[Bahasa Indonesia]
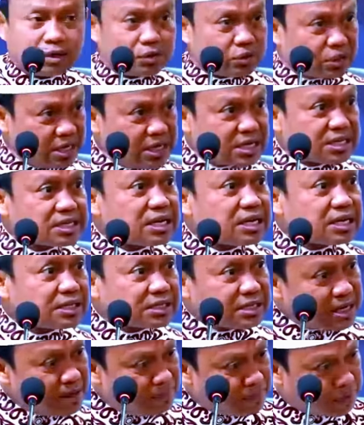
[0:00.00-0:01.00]
kalau saya tidak
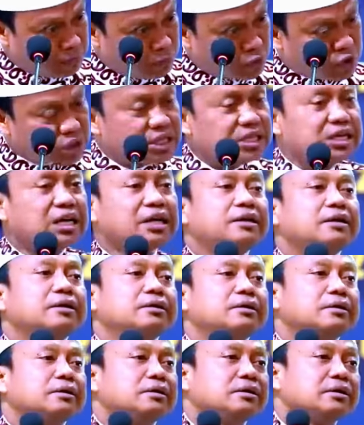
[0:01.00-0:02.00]
salah, saya dapat postingan.
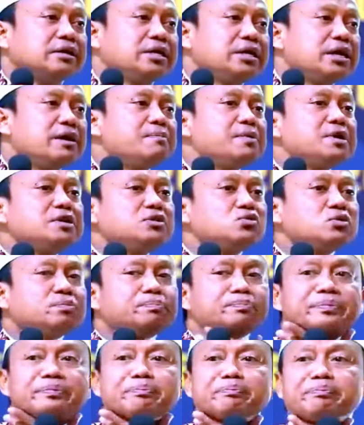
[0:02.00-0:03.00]
Kenapa?
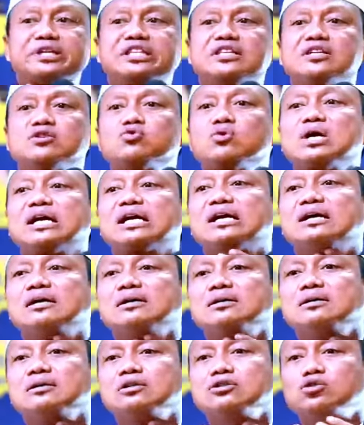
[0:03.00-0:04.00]
Pita suara
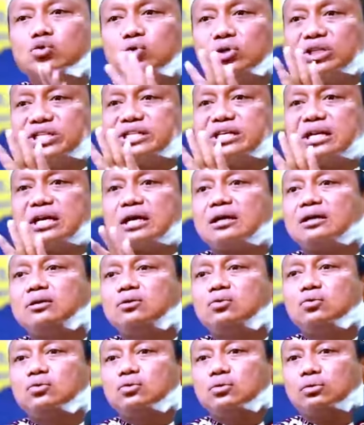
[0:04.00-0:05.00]
suruh
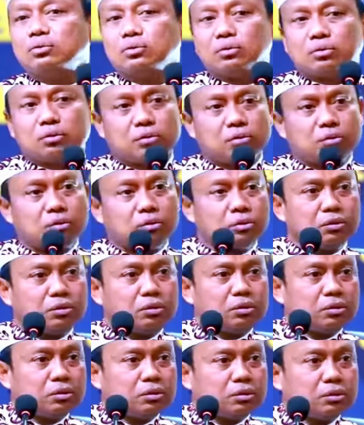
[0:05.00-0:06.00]
istirahat dulu.
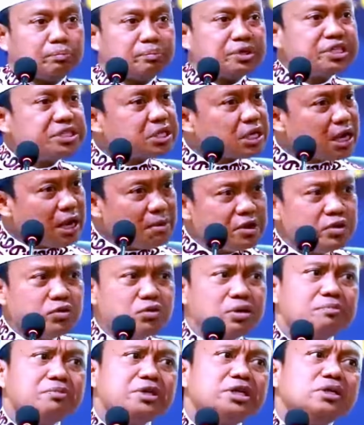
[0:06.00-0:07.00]
pencerama
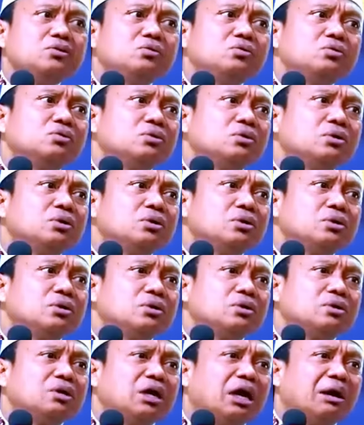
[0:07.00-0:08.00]
juga begitu.
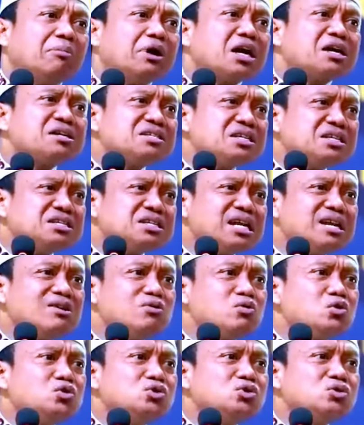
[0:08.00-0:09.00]
Nah, maka saya
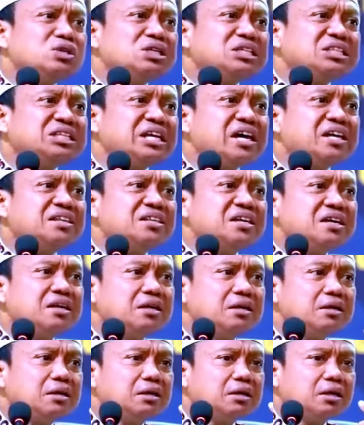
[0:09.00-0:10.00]
selalu konsul ke THT.
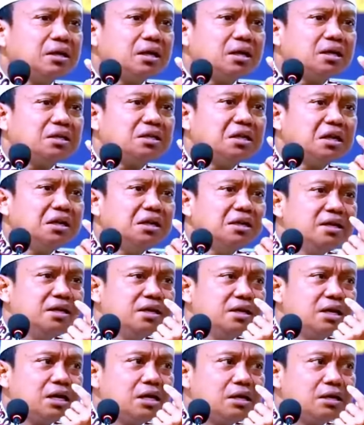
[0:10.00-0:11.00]

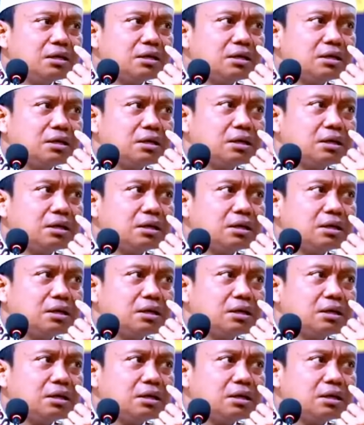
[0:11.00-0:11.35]
Telinga,